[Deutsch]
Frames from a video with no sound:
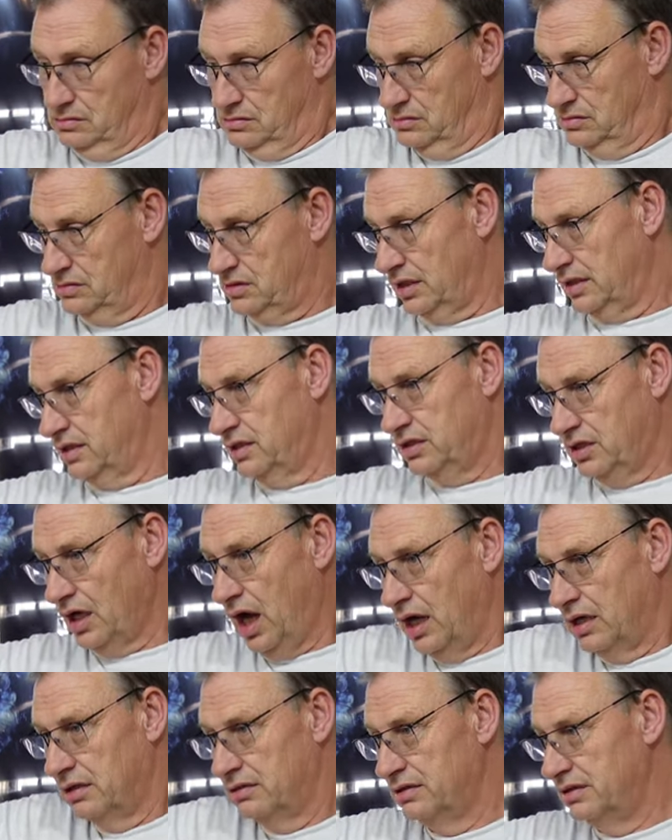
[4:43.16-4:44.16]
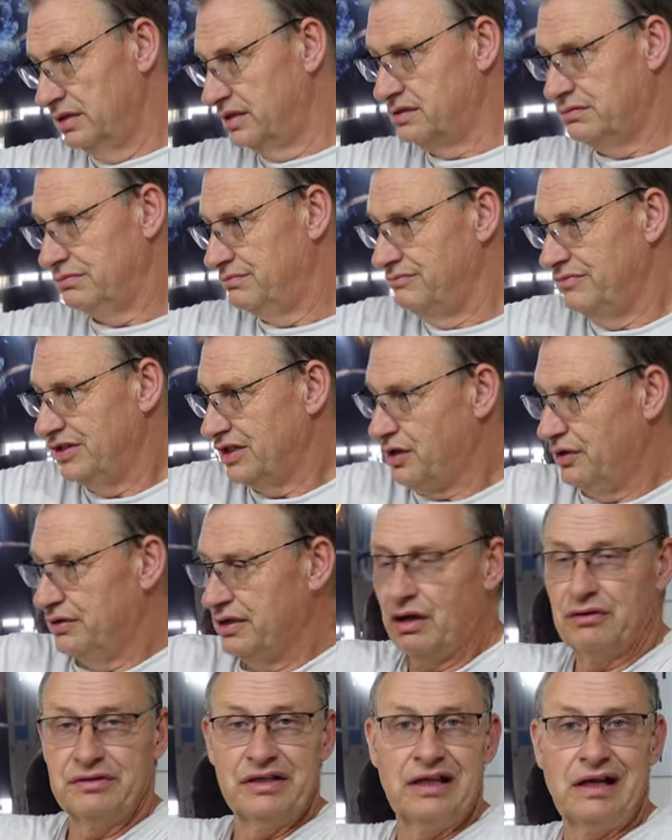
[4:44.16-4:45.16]
Dann sage ich, ja, ich, wir können
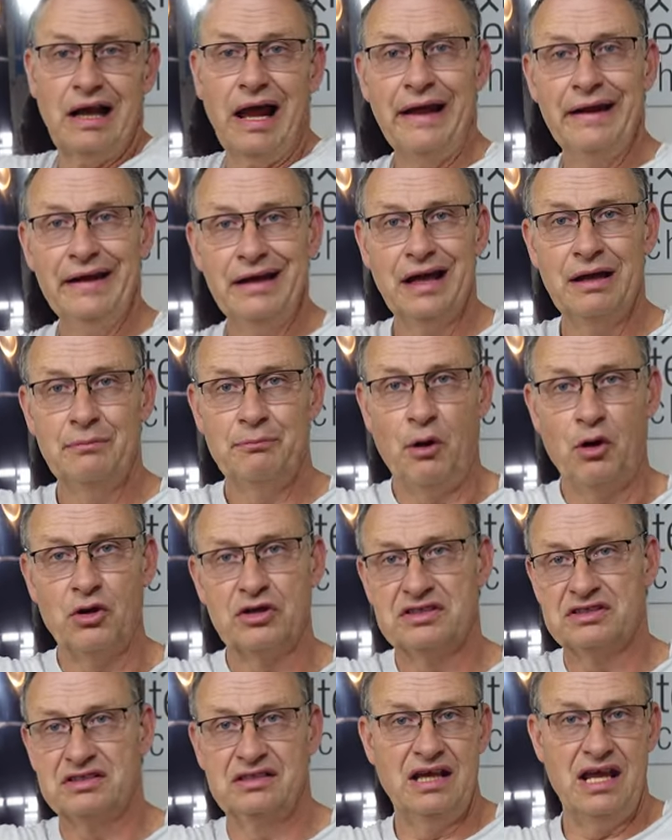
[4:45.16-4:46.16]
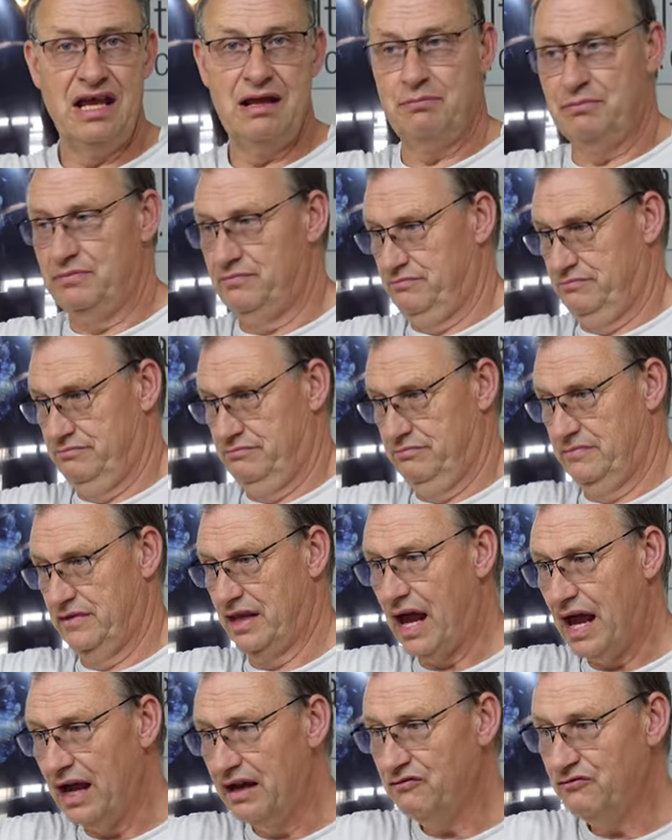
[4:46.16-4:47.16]
auch eine kleinere Box nehmen.
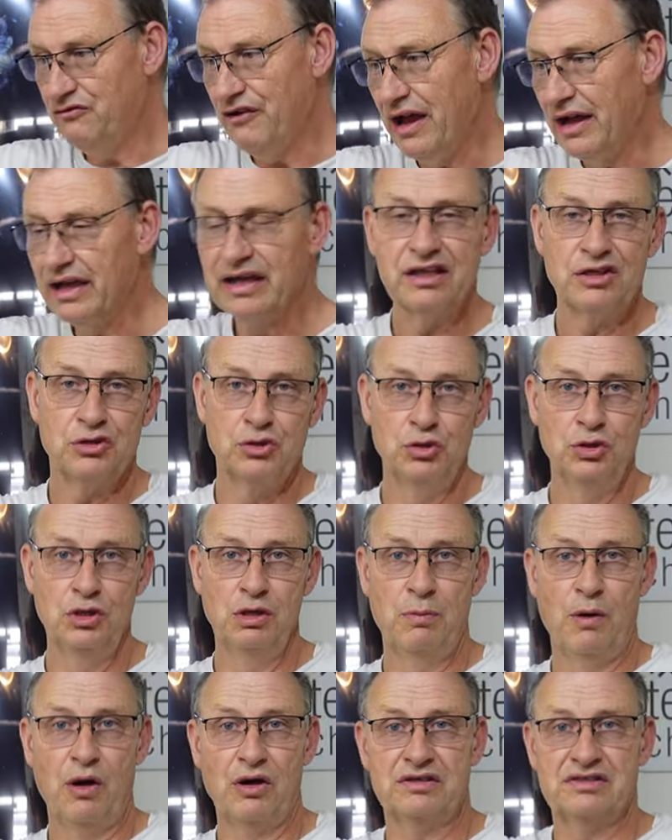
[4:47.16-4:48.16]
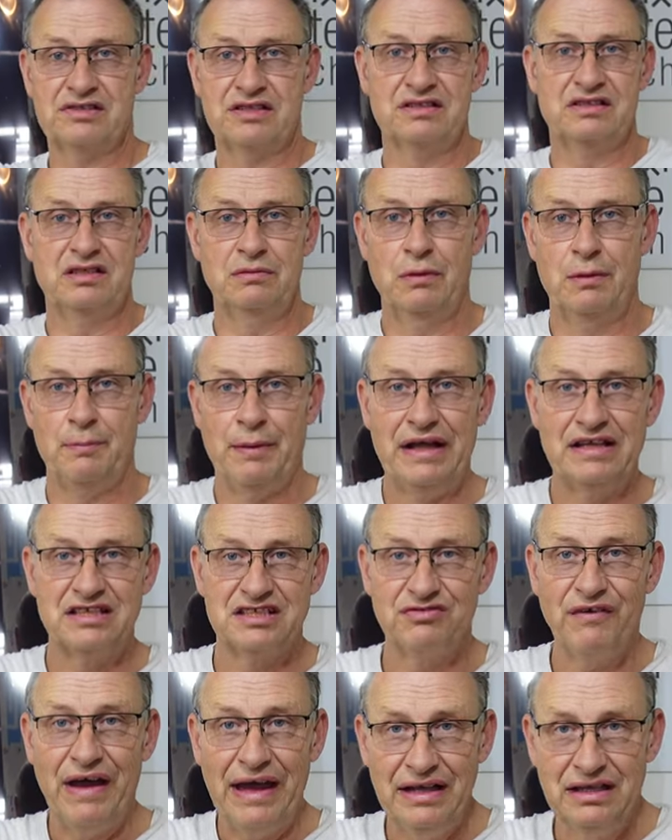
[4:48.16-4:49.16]
Eine einfache Kühlbox, dann sind wir bei
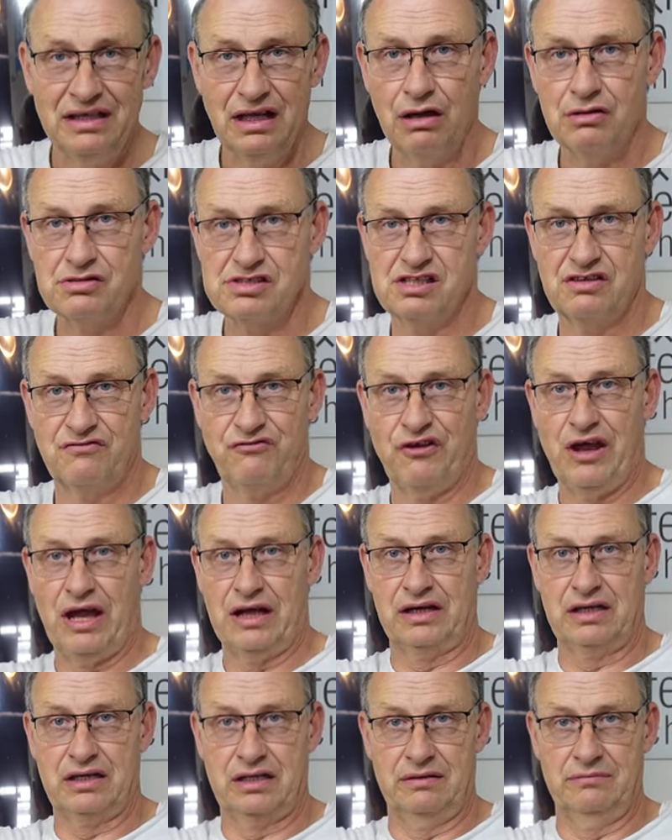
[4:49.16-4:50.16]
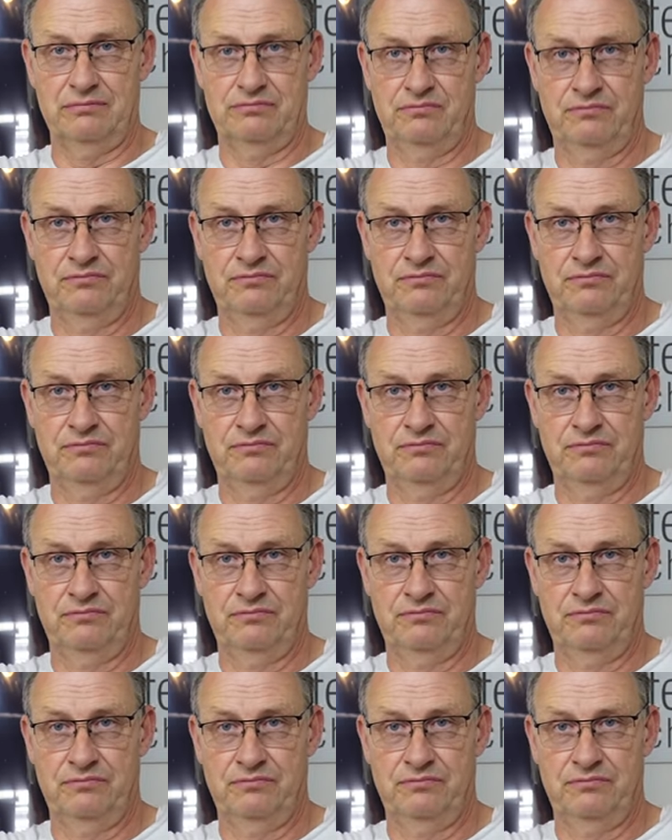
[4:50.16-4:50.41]
2000 Franken.